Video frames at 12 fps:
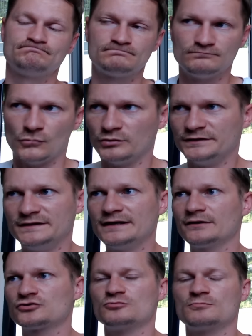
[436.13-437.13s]
bon,
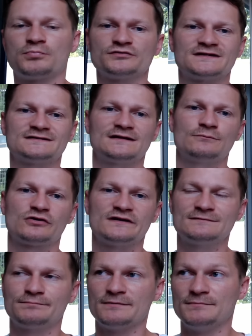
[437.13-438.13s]
hier, je pense sincèrement que
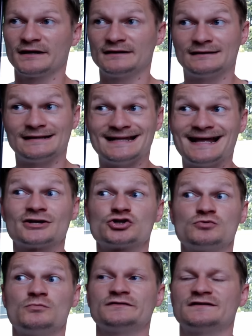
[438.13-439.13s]
l'Espagne mérite
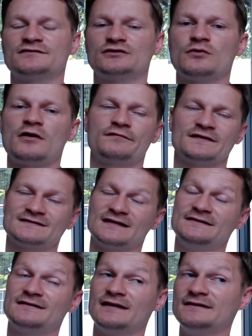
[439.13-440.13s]
largement sa victoire face à
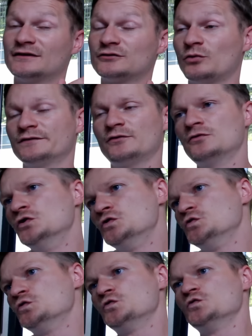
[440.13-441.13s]
l'Italie il y a 3 ans
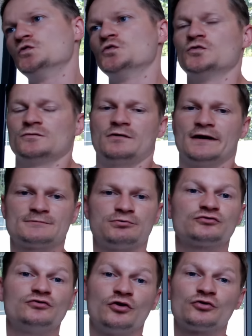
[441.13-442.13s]
je
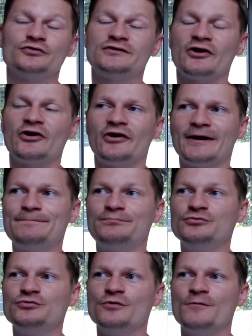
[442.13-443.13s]
pense que l'Angleterre aurait
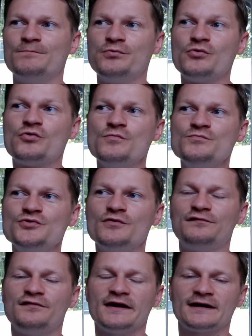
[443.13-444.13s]
pu euh, beaucoup mieux
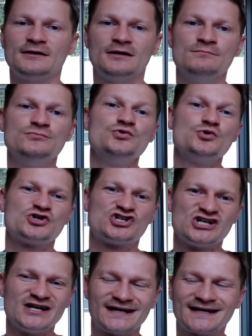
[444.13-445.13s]
faire et mieux
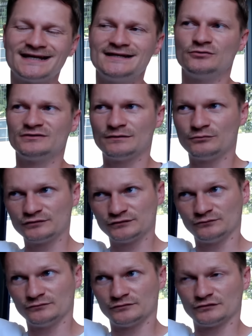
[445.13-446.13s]
gérer notamment
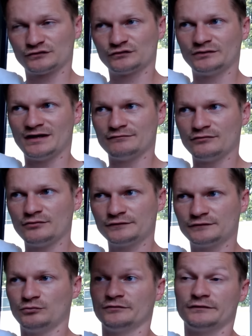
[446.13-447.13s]
son, son
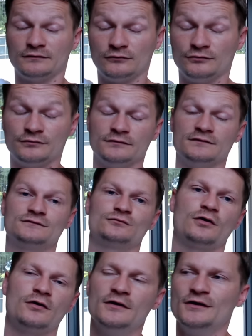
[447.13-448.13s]
avance. Bon, c'est une
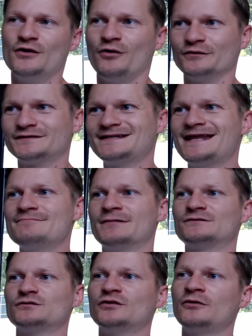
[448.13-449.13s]
histoire ancienne
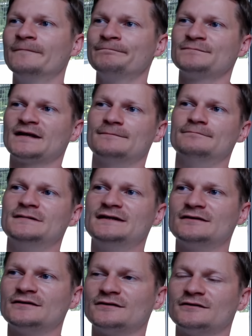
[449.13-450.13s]
maintenant,
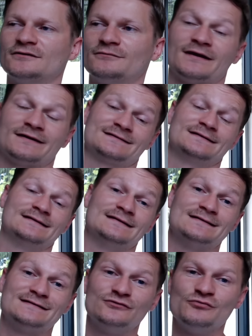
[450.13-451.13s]
mais euh, voilà,
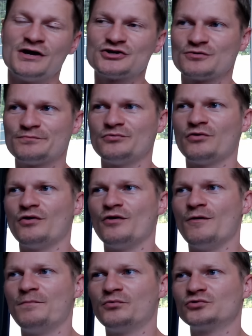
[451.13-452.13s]
c'est dommage pour,
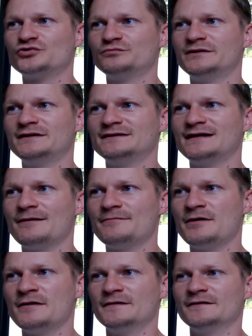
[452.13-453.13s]
euh, pour Jude
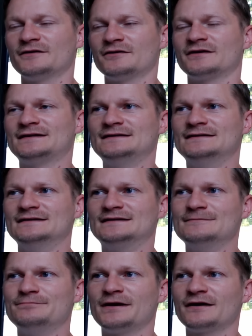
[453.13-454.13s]
Bellingham qui,
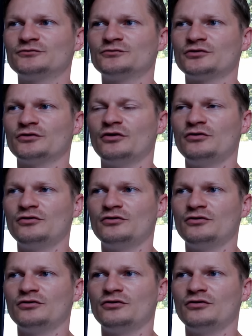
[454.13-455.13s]
perd donc
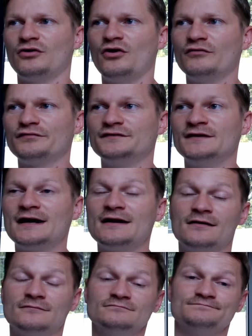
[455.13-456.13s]
en,
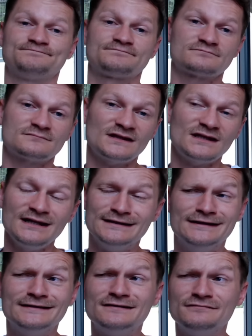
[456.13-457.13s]
finale.
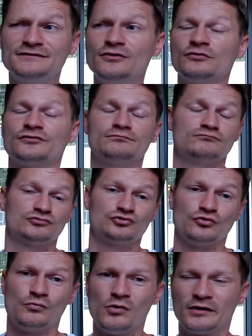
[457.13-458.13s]
Il est évident,
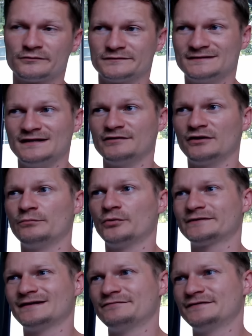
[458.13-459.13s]
selon moi, que s'il avait
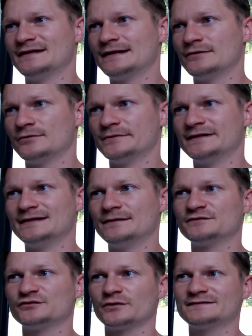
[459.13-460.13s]
remporté la finale,
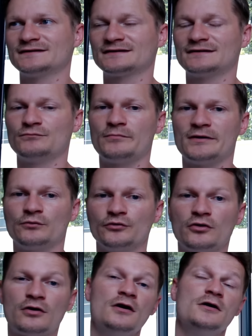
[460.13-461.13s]
Bellingham serait certainement ballon d'or